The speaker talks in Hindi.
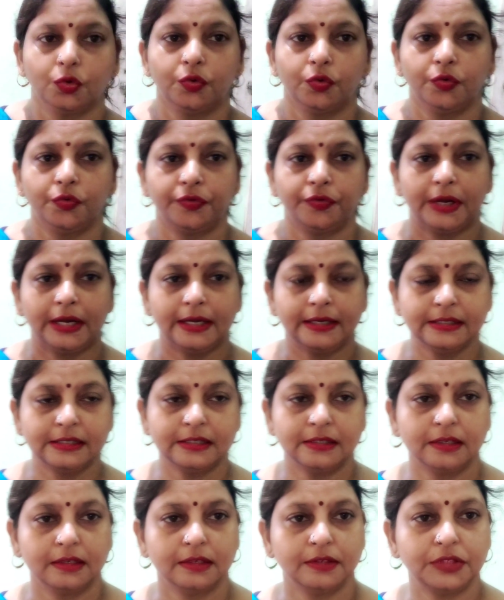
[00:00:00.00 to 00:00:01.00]
तो
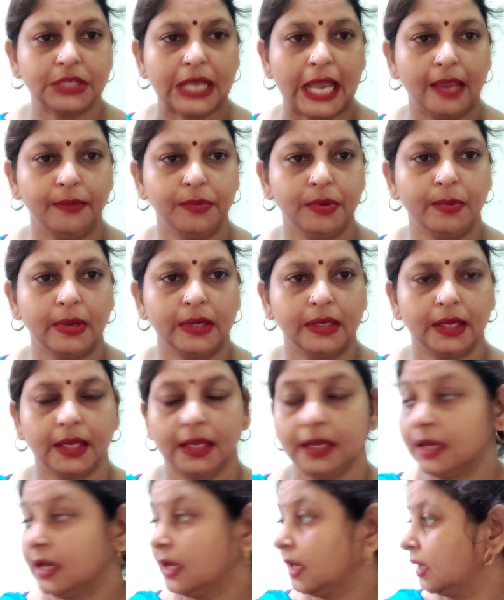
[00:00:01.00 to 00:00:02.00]
फ्रेंड्स चाय भी बन
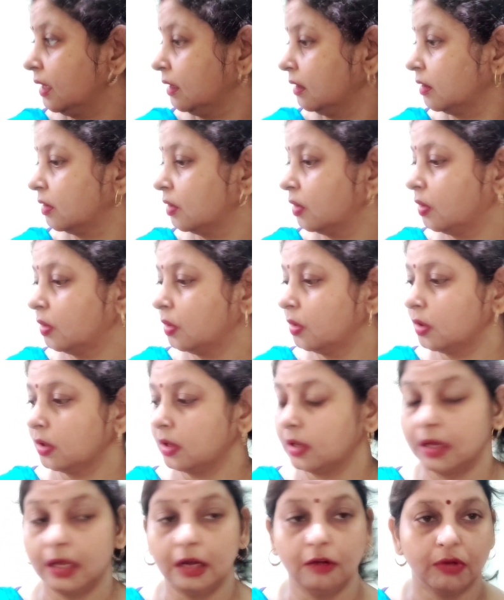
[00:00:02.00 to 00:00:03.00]
गई है
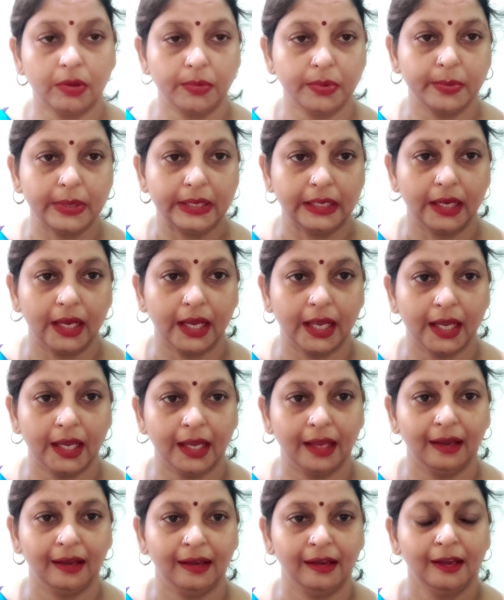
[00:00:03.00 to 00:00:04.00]
और हलवा भी बन गया
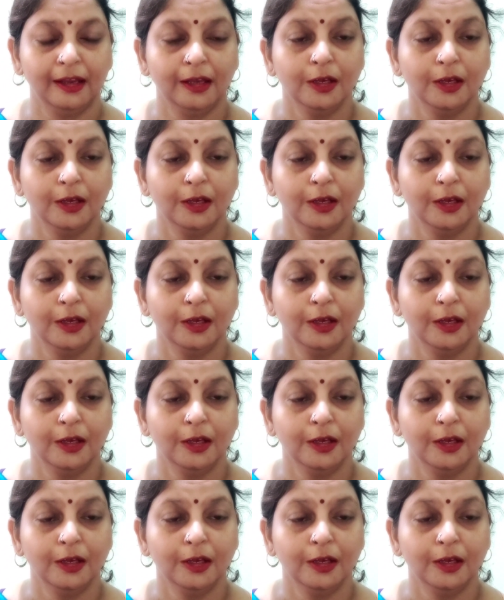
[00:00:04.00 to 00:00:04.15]
है